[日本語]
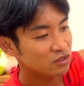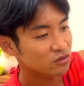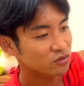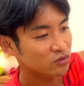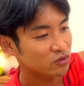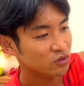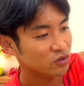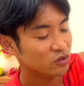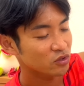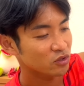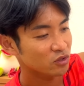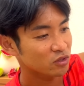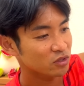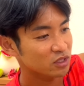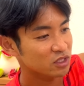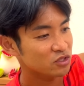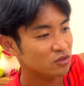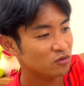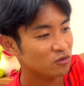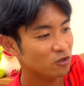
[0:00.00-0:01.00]
その、
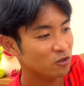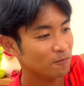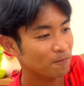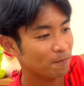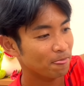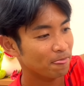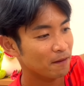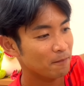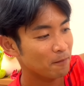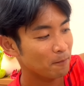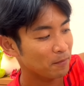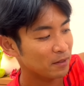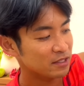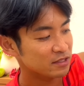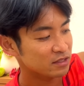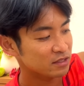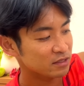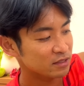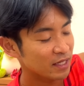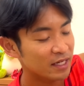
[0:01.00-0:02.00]
理想のまあ、
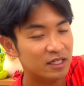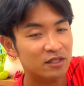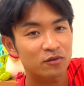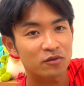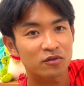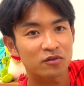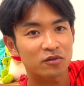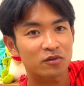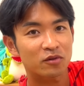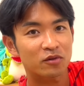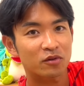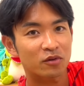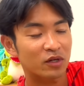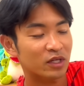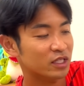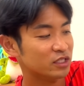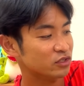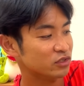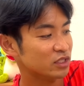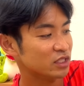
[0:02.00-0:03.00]
ペース帯というところをお
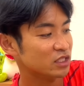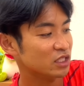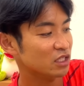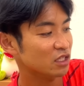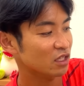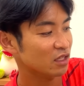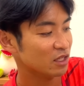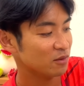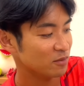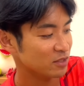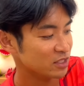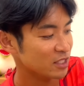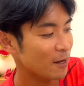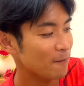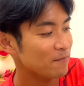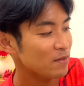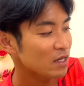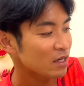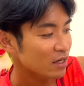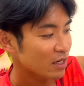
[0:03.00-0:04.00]
話をさせていただきまし
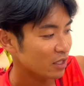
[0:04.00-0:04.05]
た。